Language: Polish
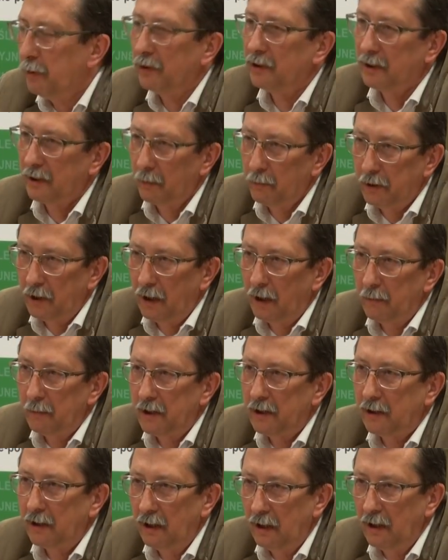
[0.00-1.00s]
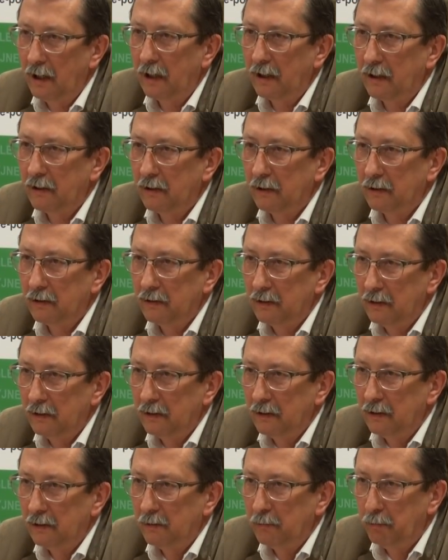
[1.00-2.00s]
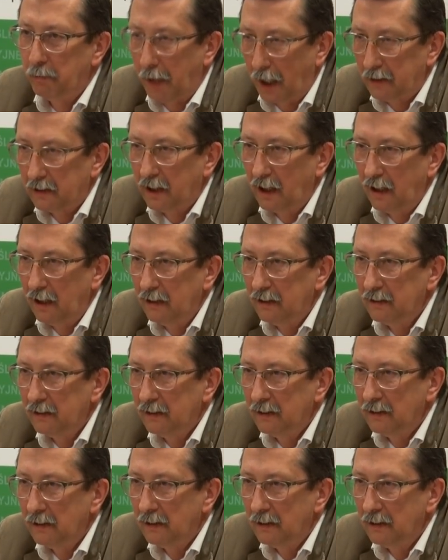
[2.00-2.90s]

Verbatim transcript: potrzebujemy silnego bata.